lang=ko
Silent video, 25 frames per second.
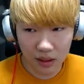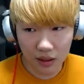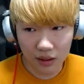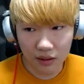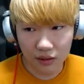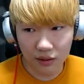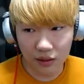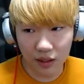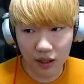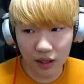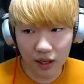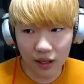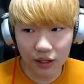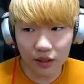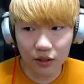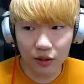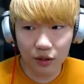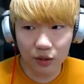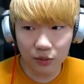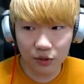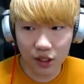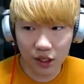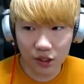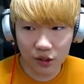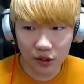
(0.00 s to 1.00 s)
네
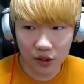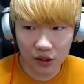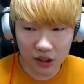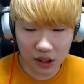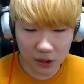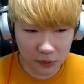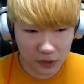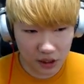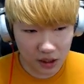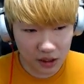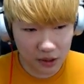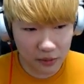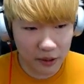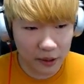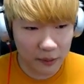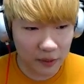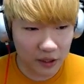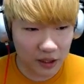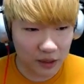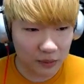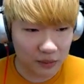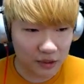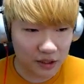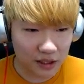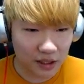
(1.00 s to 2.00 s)
여러분들 안녕하십니까
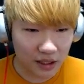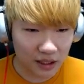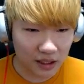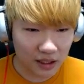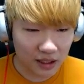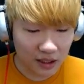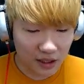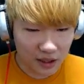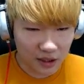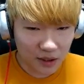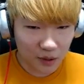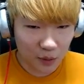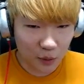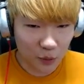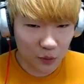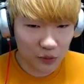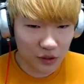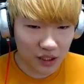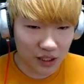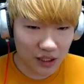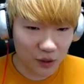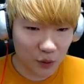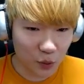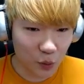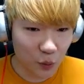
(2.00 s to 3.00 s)
김앤판입니다
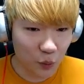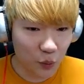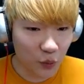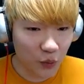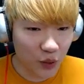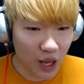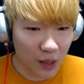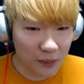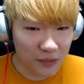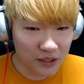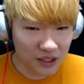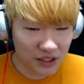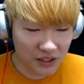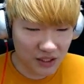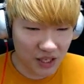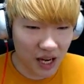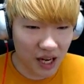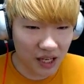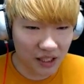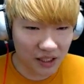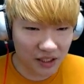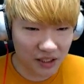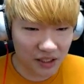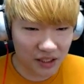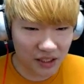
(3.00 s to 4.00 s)
오늘의 공포게임은
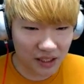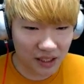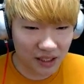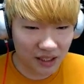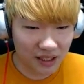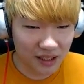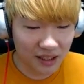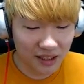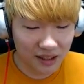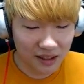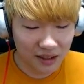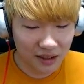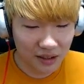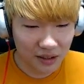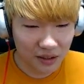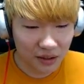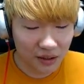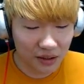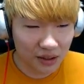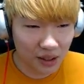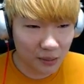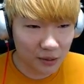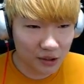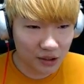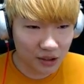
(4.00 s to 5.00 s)
스카이힐 이
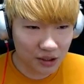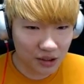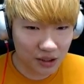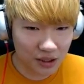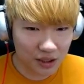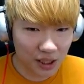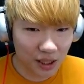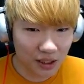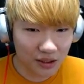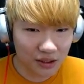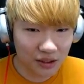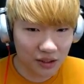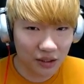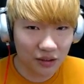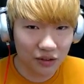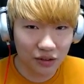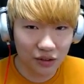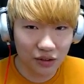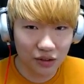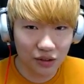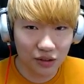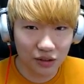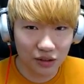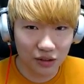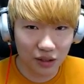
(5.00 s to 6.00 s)
게임 이제 지하진행
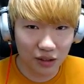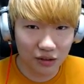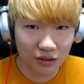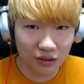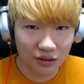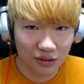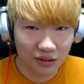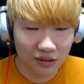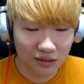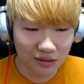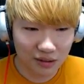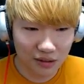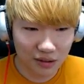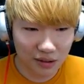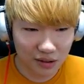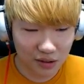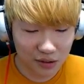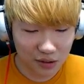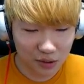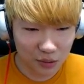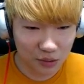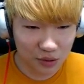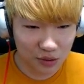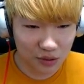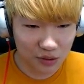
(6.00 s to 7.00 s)
등이 있다는
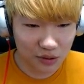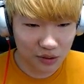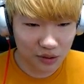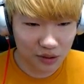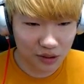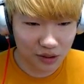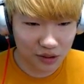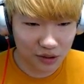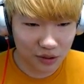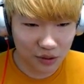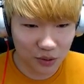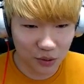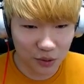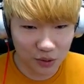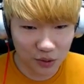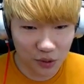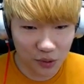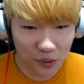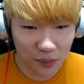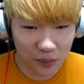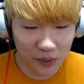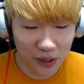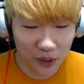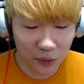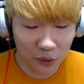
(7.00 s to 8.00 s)
소식을 제가 들어서
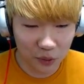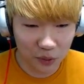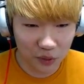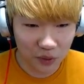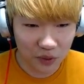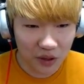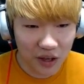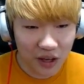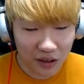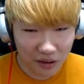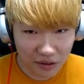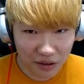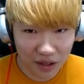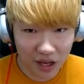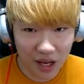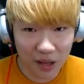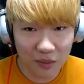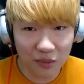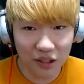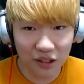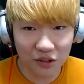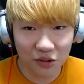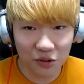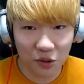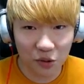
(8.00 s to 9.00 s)
바로 게임을
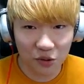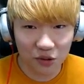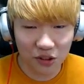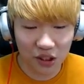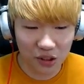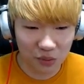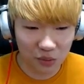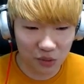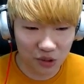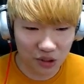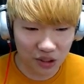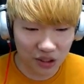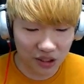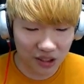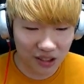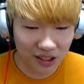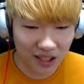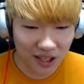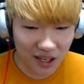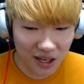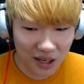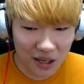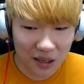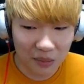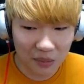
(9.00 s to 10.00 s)
하는 영상입니다
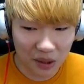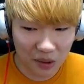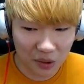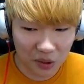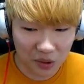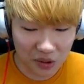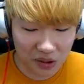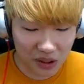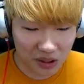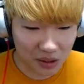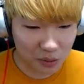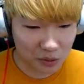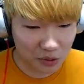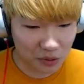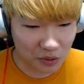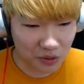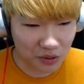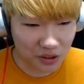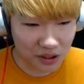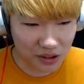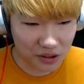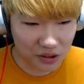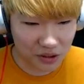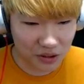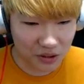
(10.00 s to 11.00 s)
바로 시작해보도록
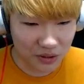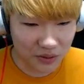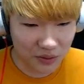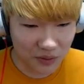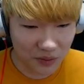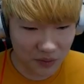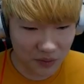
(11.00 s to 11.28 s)
하죠